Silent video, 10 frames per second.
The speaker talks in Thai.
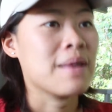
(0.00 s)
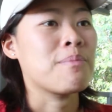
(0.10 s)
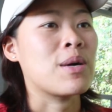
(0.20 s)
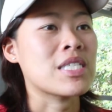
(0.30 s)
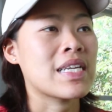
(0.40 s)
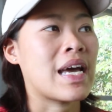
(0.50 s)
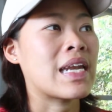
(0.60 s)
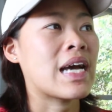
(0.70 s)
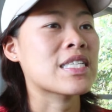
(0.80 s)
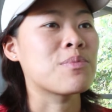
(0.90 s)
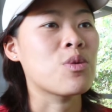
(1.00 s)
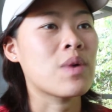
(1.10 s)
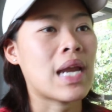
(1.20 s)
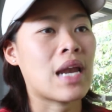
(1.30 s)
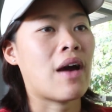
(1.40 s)
เพราะฉะนั้นถ้าสมมุติ
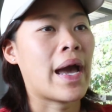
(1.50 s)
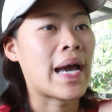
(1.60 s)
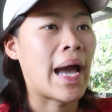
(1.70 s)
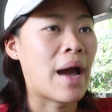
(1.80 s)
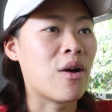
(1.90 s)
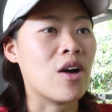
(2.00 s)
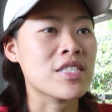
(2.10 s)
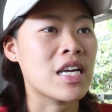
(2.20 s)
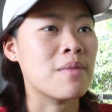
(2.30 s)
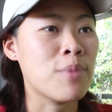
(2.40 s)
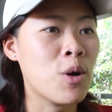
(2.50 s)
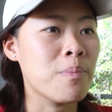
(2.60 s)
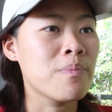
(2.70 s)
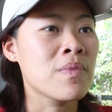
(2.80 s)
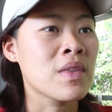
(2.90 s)
เวลาเราให้ข้าวเขาเสร็จปุ๊บ
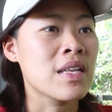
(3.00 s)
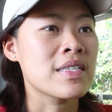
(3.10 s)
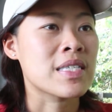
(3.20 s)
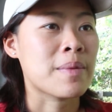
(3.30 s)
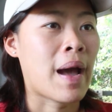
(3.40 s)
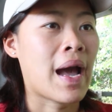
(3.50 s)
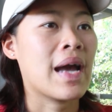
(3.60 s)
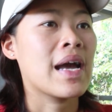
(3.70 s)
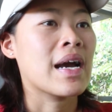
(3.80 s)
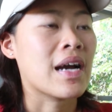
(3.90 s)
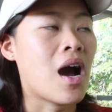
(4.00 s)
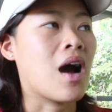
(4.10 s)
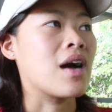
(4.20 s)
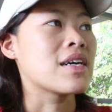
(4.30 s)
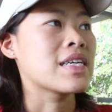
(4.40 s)
ใช่ป่ะก็
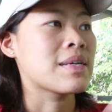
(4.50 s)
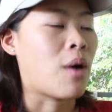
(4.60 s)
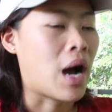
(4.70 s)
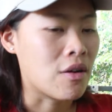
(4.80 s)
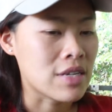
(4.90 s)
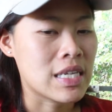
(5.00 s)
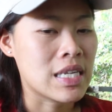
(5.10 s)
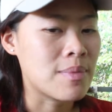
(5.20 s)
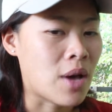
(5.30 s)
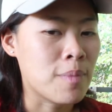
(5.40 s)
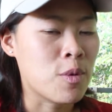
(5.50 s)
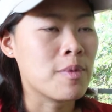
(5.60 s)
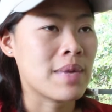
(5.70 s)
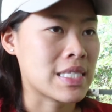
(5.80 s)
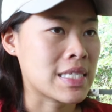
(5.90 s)
พอเขากินเรียบร้อยปุ๊บ
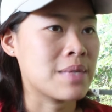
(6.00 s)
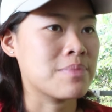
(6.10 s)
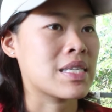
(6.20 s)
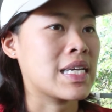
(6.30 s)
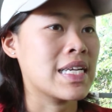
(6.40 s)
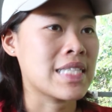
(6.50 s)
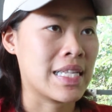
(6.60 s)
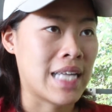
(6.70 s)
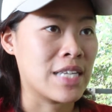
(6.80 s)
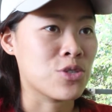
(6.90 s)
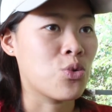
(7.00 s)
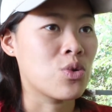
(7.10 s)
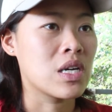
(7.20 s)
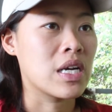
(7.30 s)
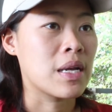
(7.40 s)
ประมาณสัก10 นาทีใส่สายจูง
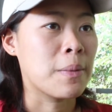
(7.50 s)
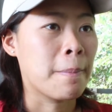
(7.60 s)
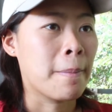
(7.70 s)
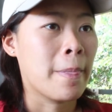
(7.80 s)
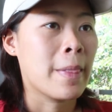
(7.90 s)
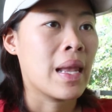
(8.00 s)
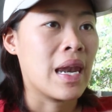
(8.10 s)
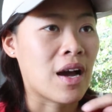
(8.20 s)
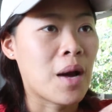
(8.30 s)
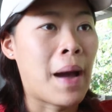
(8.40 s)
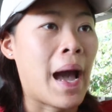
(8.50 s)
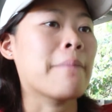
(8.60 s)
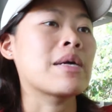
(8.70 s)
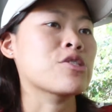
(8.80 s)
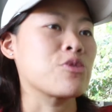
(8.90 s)
เลยแล้วก็พา
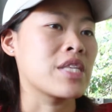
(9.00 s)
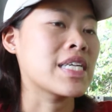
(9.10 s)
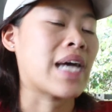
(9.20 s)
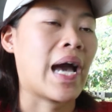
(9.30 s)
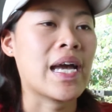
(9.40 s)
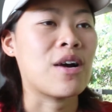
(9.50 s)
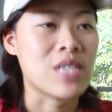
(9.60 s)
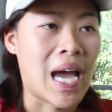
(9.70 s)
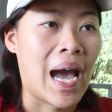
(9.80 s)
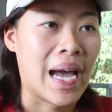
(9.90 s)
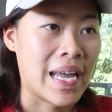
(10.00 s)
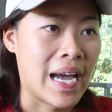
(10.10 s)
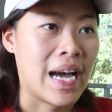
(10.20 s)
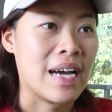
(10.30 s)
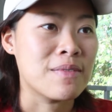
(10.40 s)
ไปจุดที่จะให้เขาถ่าย
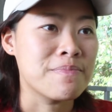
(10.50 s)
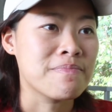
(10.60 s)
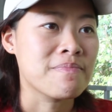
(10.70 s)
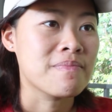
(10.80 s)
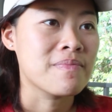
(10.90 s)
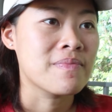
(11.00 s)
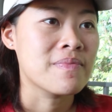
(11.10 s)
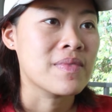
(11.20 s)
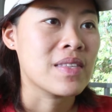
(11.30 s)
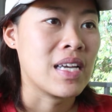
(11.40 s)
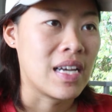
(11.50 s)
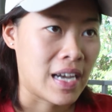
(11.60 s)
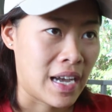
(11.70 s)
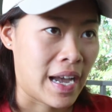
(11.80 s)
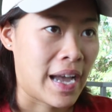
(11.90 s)
อะค่ะ
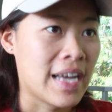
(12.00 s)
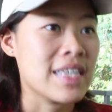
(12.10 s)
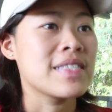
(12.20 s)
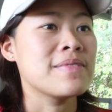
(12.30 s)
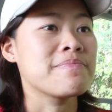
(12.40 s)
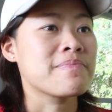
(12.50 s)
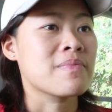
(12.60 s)
อั